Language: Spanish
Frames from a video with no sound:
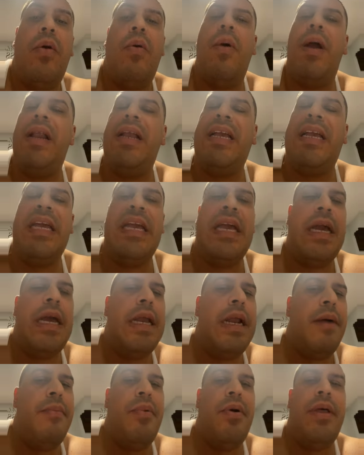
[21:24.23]

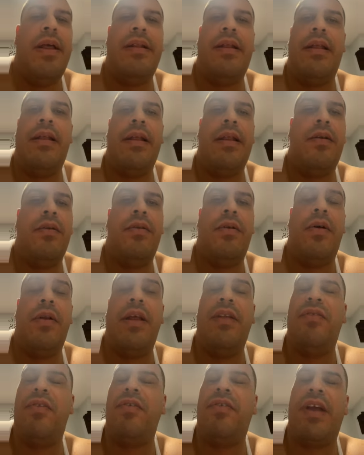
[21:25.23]
Cualquiera puede tener los
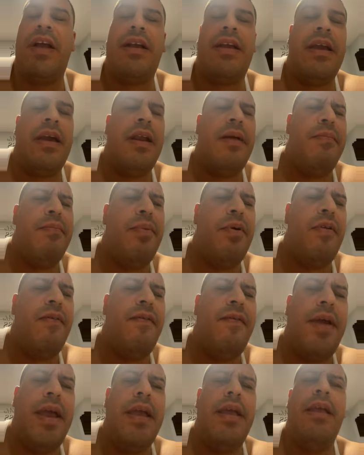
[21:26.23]
dones, estos se adquieren por
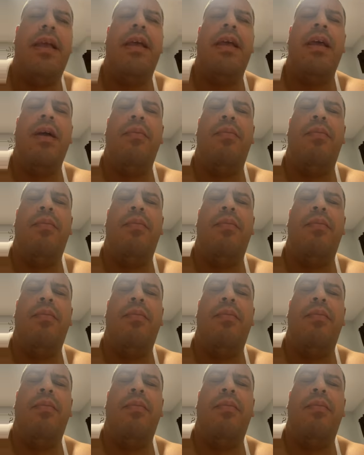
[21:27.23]
fe,